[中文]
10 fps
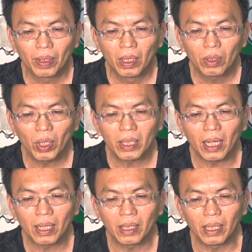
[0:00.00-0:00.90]
对
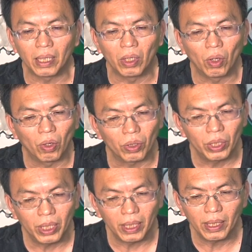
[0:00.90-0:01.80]
上帝有
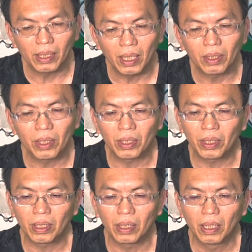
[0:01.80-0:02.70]
新的认识，
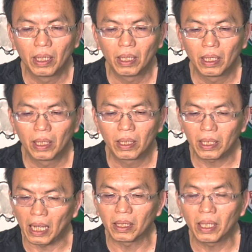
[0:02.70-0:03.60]
是
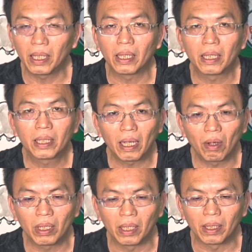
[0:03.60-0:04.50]
上帝造
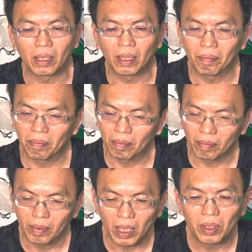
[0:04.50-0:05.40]
人
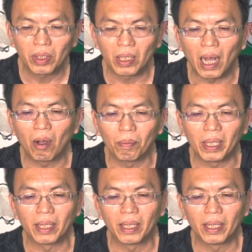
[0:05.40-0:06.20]
真是奥秘。